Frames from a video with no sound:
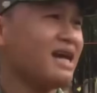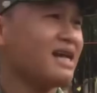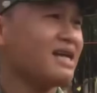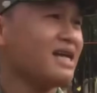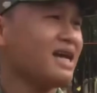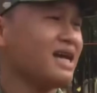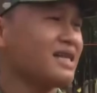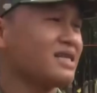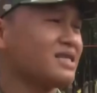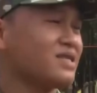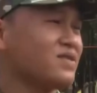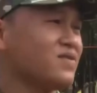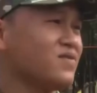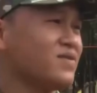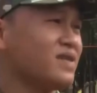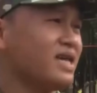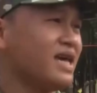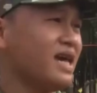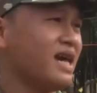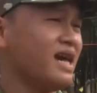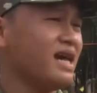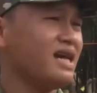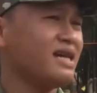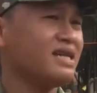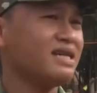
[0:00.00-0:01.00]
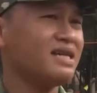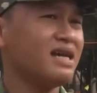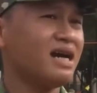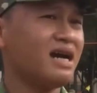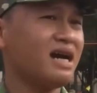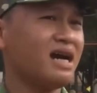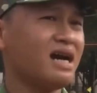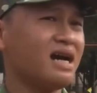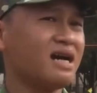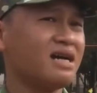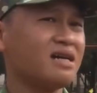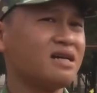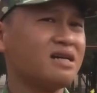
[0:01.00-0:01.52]
lành, vui vẻ
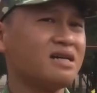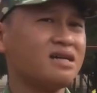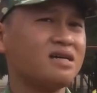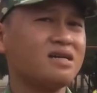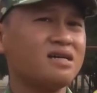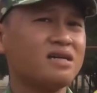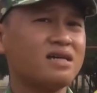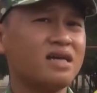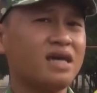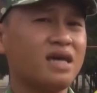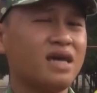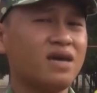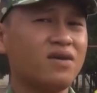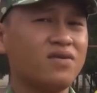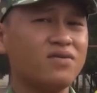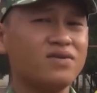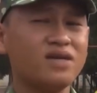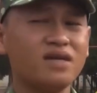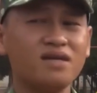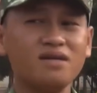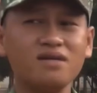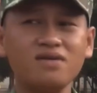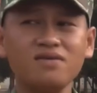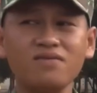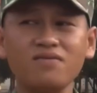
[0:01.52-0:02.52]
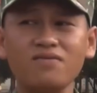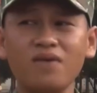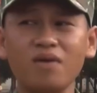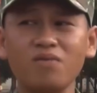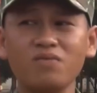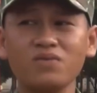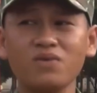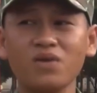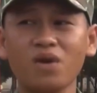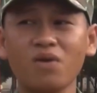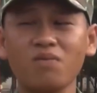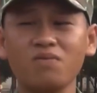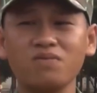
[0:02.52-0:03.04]
và theo những
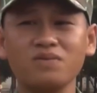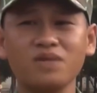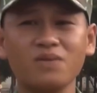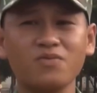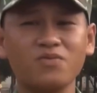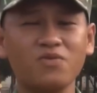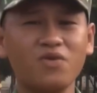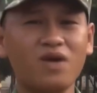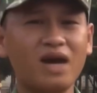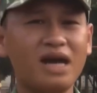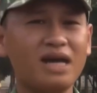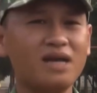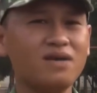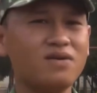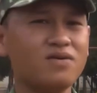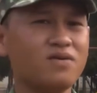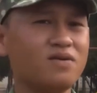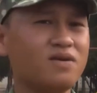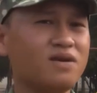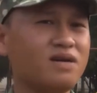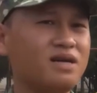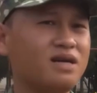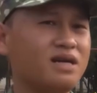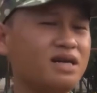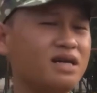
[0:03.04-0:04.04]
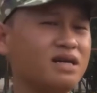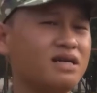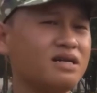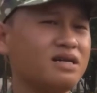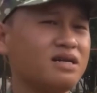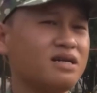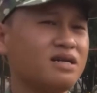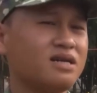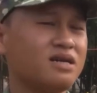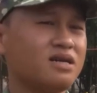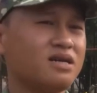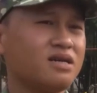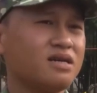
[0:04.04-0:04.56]
phong tục tập quán của
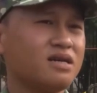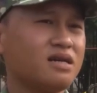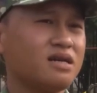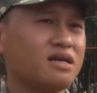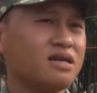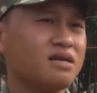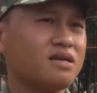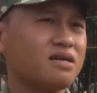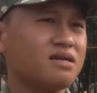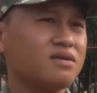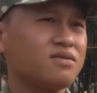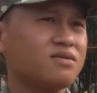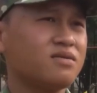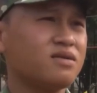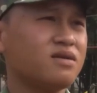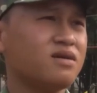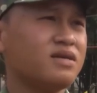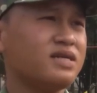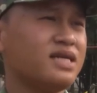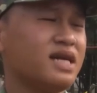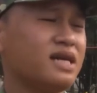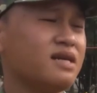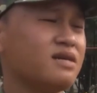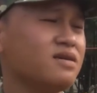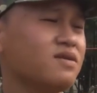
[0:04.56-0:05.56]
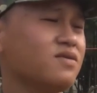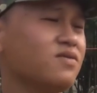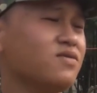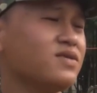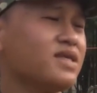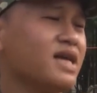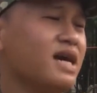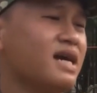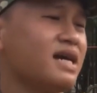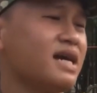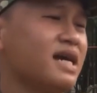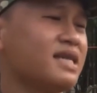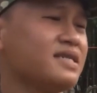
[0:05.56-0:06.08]
người dân của
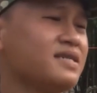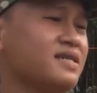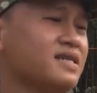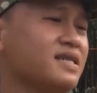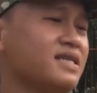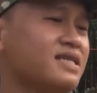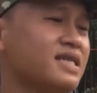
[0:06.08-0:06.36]
ta ngày xưa đến